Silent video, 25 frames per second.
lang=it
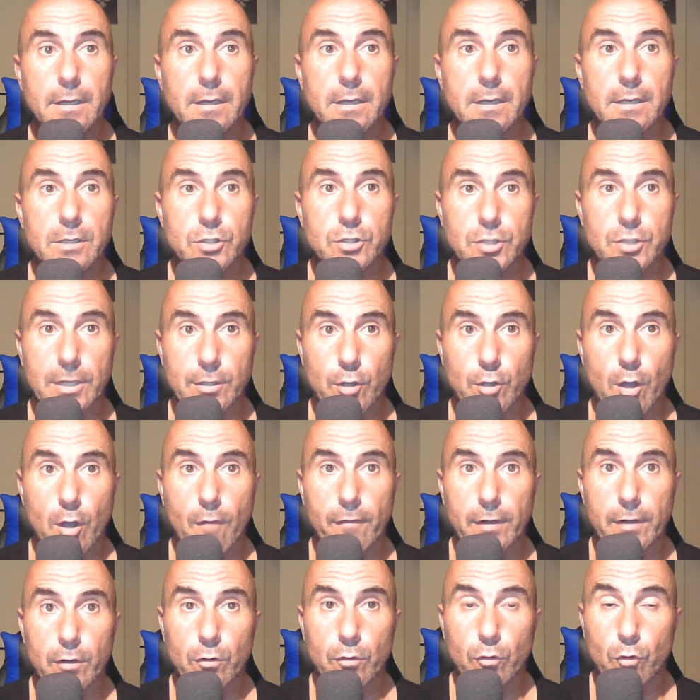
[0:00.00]
Si
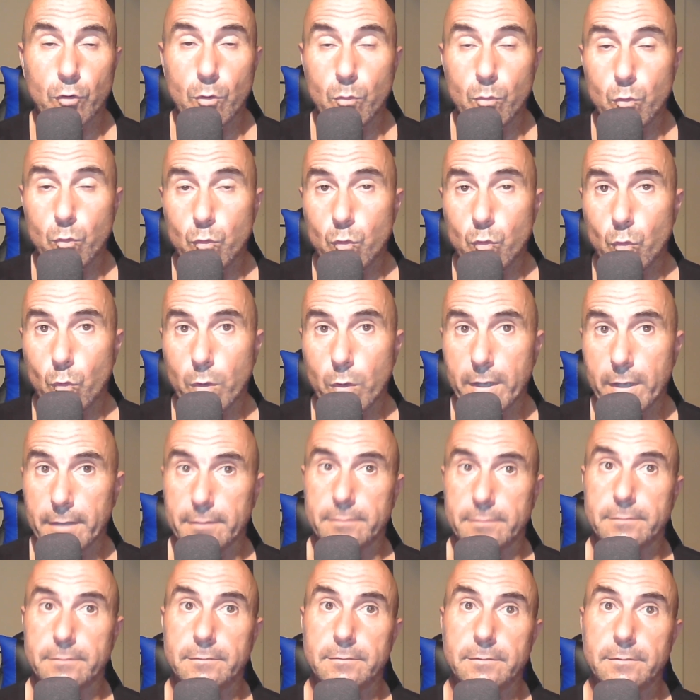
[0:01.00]
annoverano comunque
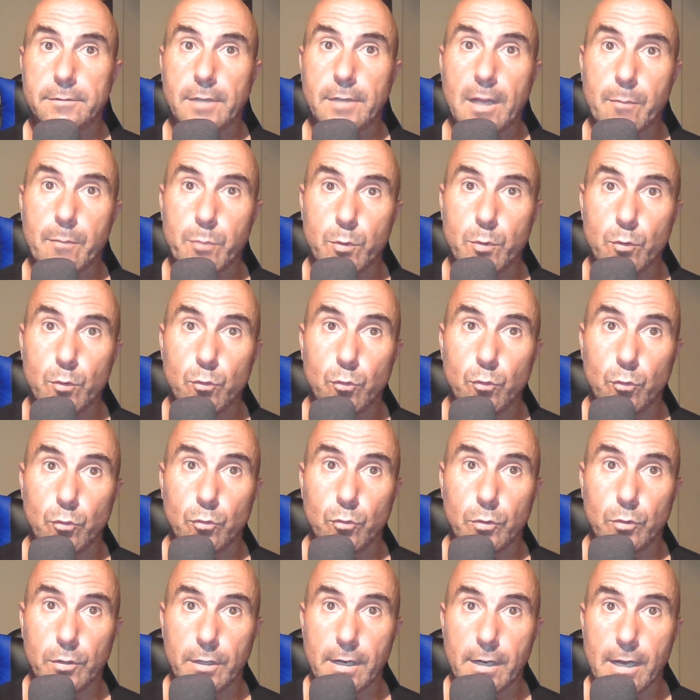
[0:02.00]
tra i più
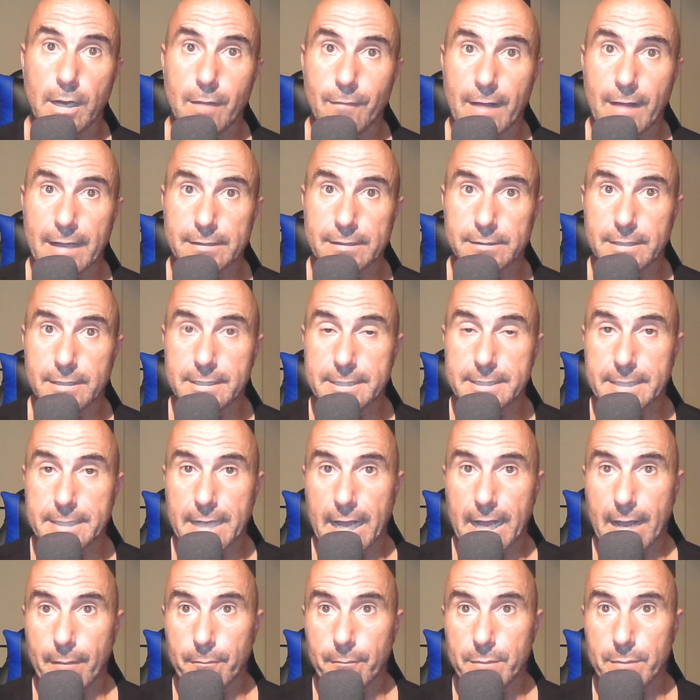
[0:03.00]
rilevanti
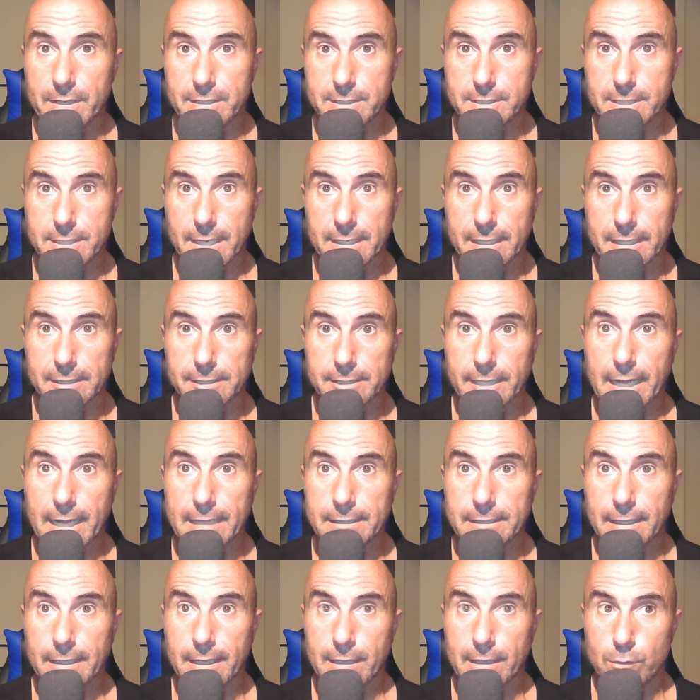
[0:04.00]
scambi sia in
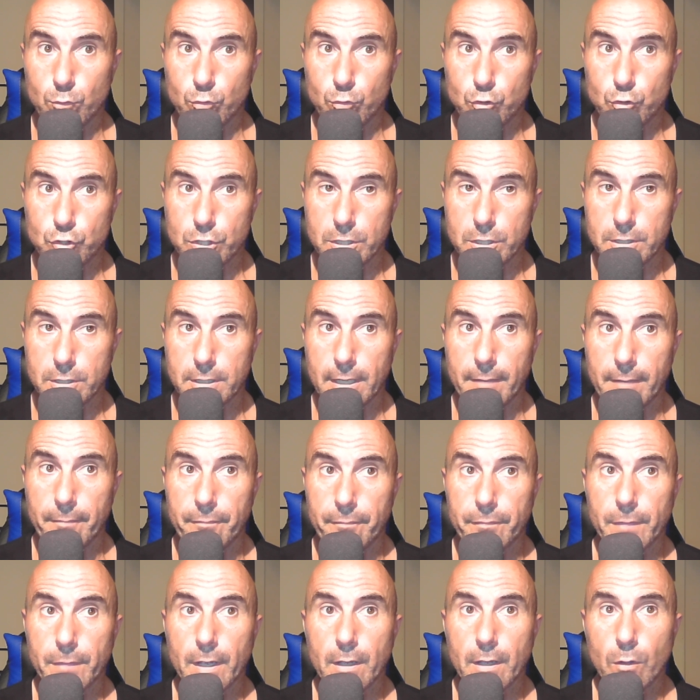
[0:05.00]
entrata che in uscita
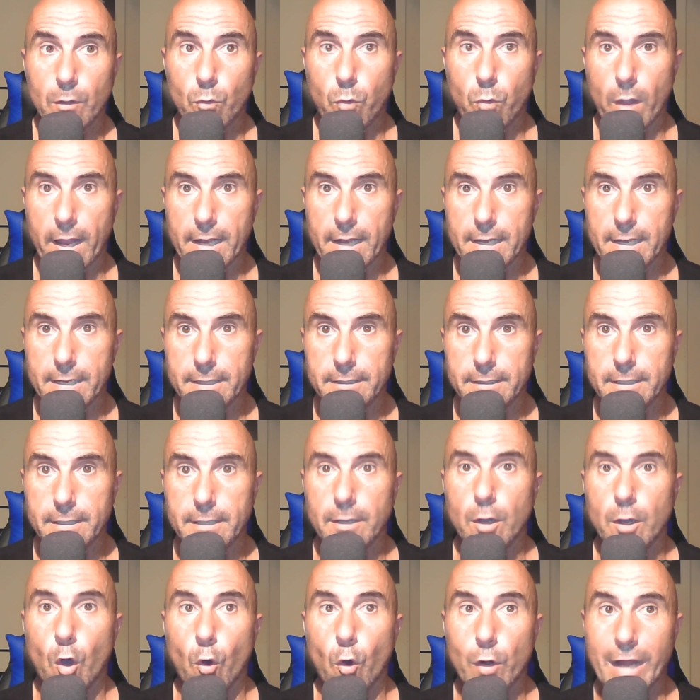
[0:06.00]
quelli
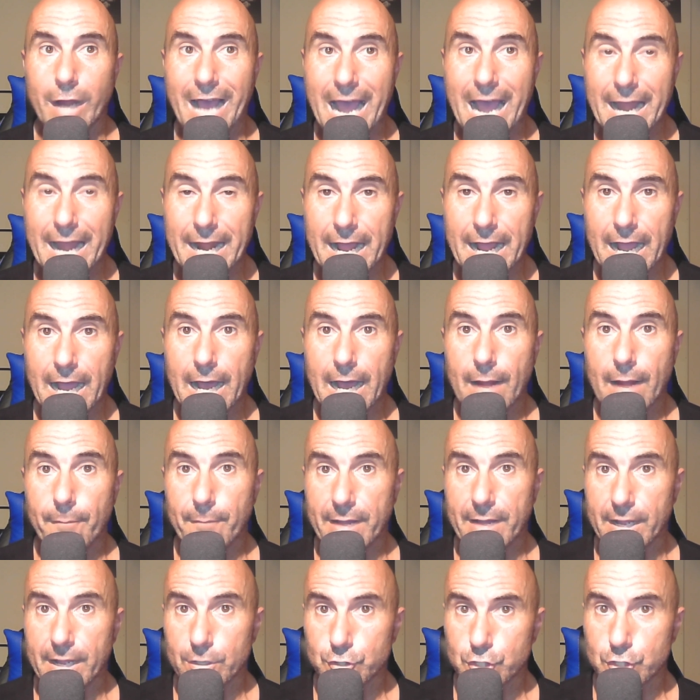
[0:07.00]
di Onana al
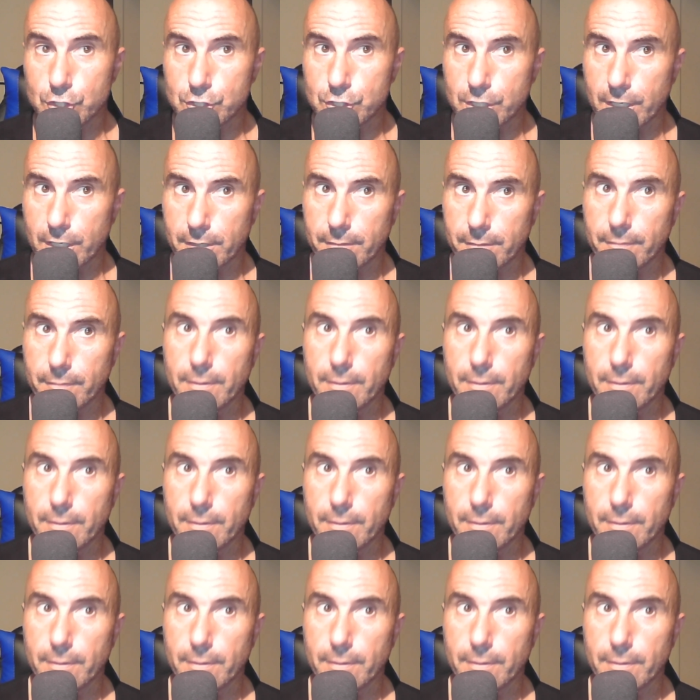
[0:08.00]
Manchester